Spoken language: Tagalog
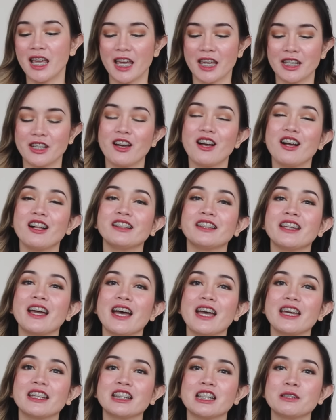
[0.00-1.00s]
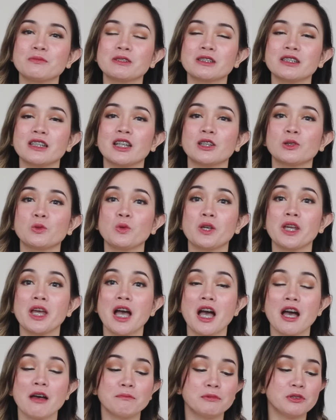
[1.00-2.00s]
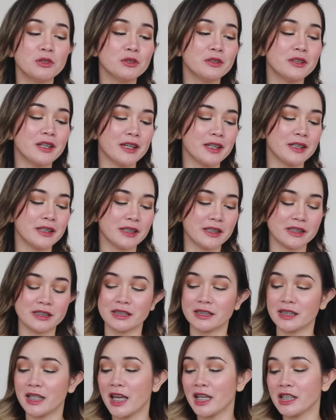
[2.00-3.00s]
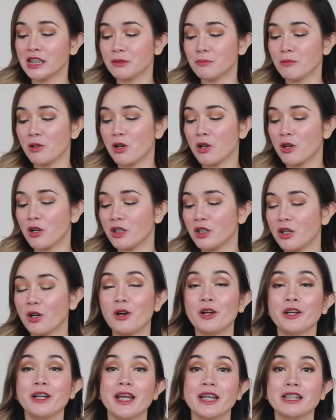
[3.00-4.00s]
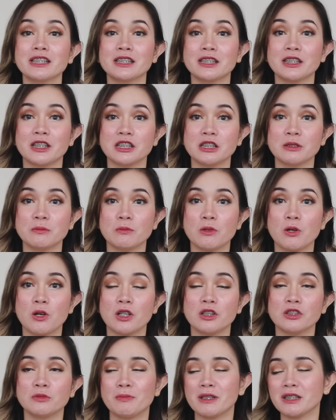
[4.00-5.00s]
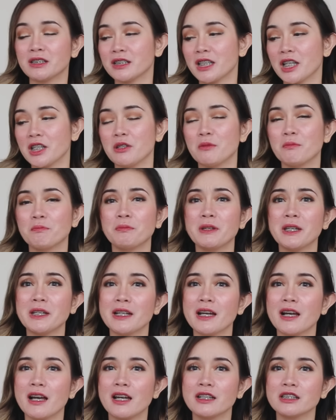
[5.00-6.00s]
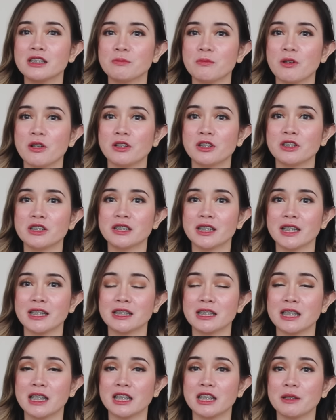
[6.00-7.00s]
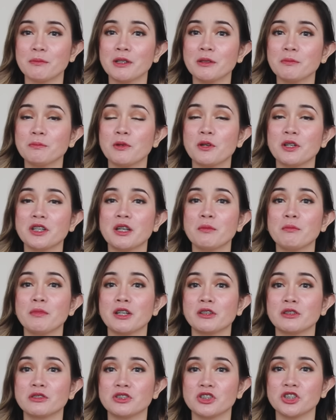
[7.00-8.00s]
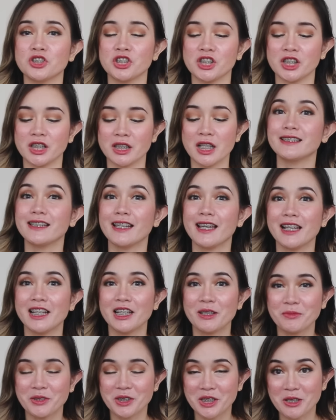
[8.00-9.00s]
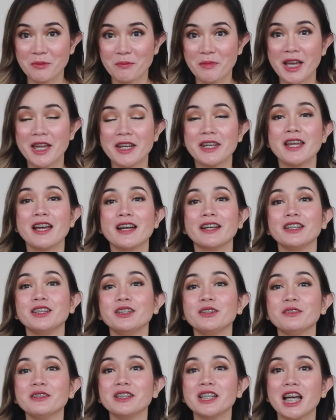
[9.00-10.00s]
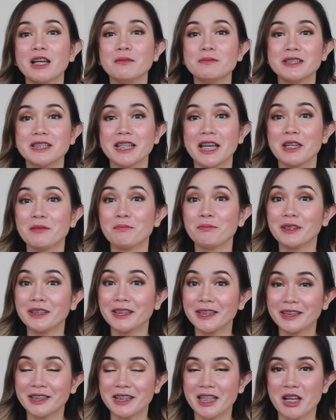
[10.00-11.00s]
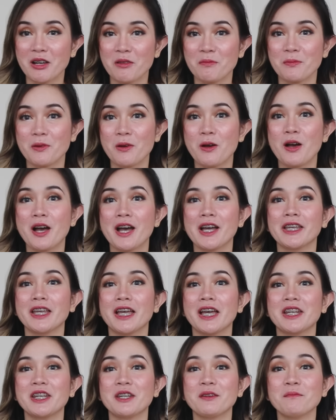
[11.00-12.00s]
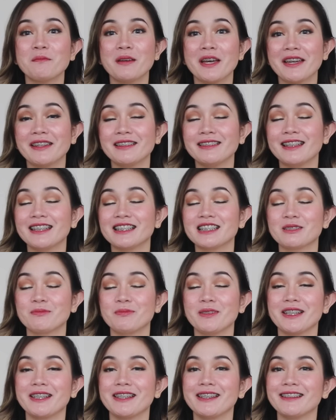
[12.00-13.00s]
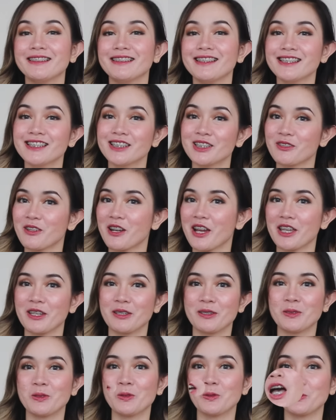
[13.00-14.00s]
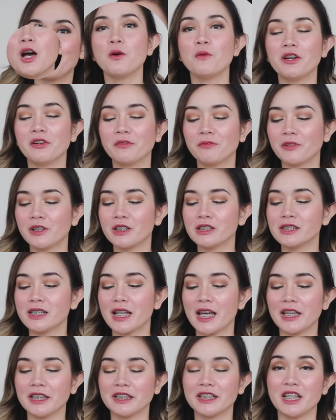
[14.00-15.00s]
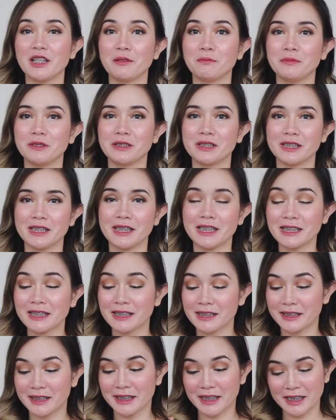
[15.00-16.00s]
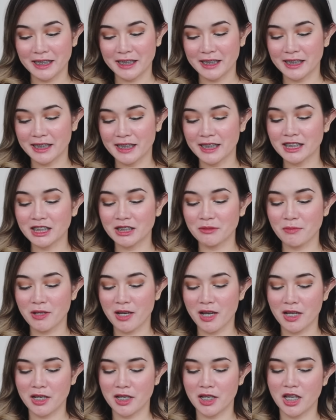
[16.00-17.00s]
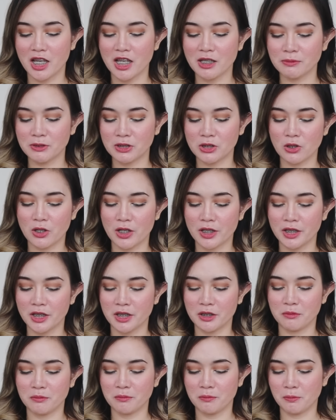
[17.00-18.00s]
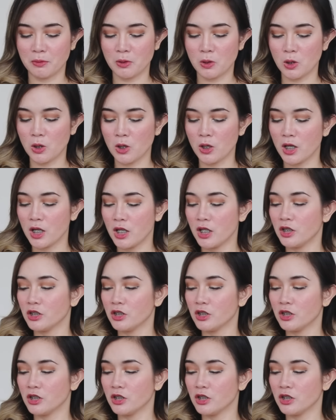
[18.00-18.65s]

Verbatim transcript: And all the items that we have today is size small or extra small. Basta yung pinaka-smaller size lang naman po na meron si Shein. Kasi alam nyo naman, ang inyong loves ay pitit lang po. Kaya naman, let's begin this try on Our first item is this, mga loves. So, ayan po.